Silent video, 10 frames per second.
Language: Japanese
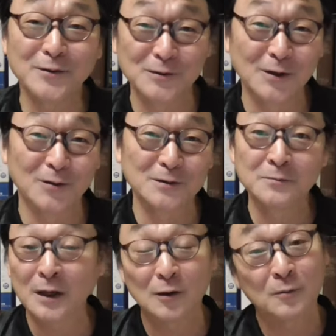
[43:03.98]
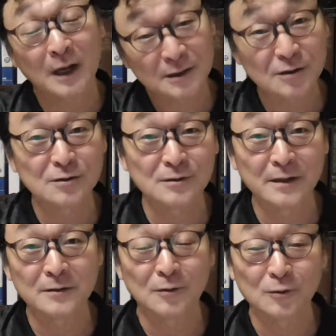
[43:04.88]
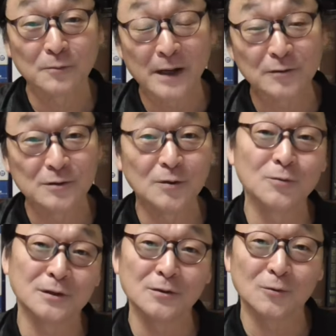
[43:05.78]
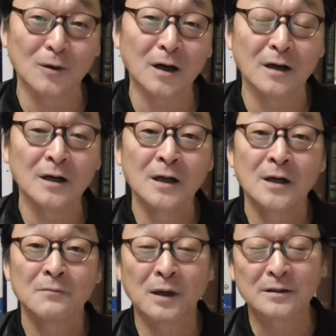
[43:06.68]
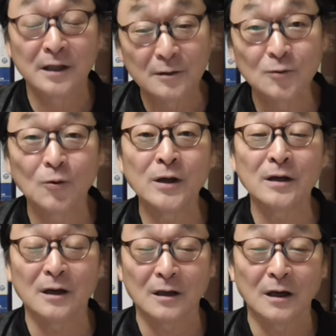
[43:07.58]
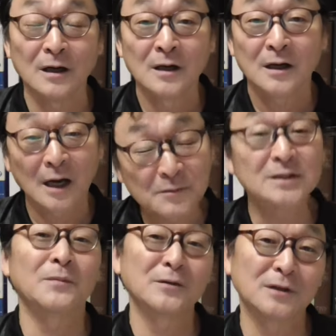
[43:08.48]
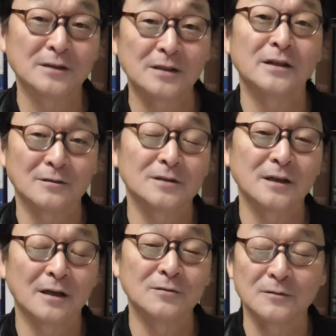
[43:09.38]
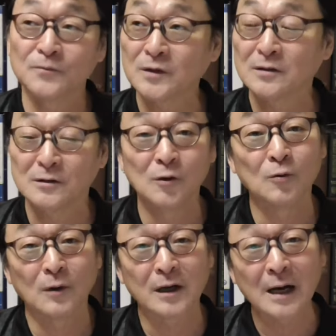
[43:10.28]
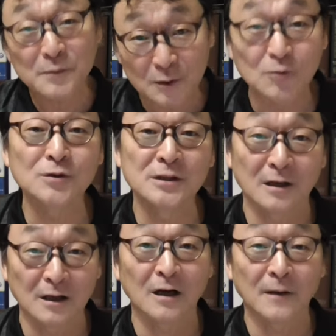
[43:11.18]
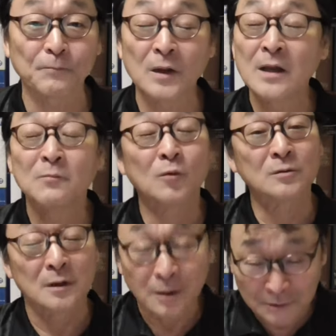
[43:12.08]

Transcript: の日本、今からほん80年ほど前の日本っていうのは、まあ、天皇陛下が神様言った時期なんですね。あの、日本は神の国やから、もう